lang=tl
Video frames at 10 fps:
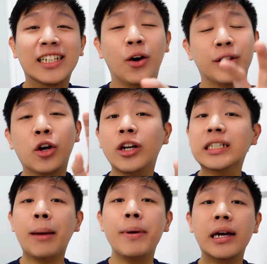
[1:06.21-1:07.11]
so, di ko
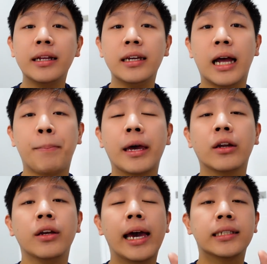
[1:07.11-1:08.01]
nasabi kanina,
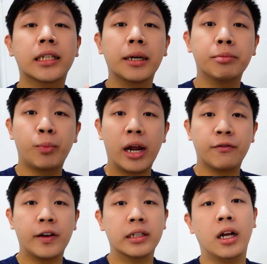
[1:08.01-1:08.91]
pero I skipped
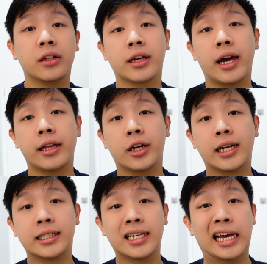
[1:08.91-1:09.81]
breakfast altogether
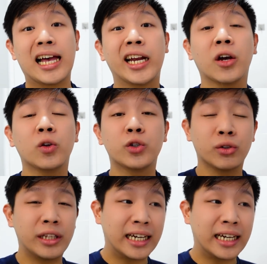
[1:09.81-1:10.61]
kasi nga galing akong duty